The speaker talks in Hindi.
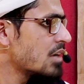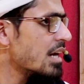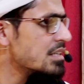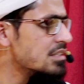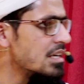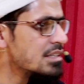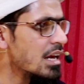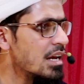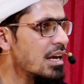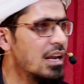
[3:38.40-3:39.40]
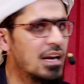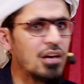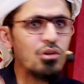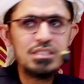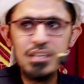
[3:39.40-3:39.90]
हर चीज़ के लिए अल्लाह
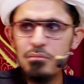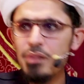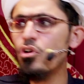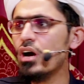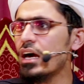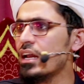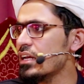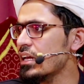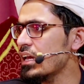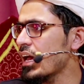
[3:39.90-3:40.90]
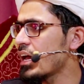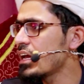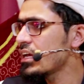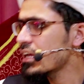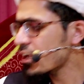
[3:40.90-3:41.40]
ने कोई सबब मुकर किया
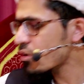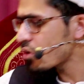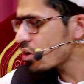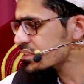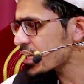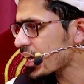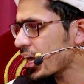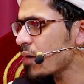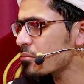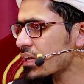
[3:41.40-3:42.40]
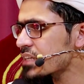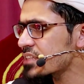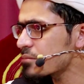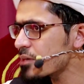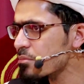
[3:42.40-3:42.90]
है कि कौन सा काम
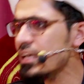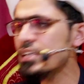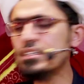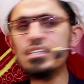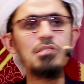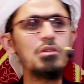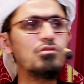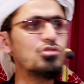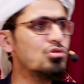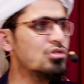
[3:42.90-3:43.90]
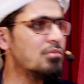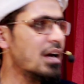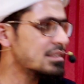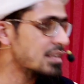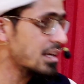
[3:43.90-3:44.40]
किस सबब के नतीजे में वजूद में
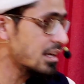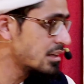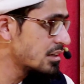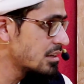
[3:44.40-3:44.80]
आता है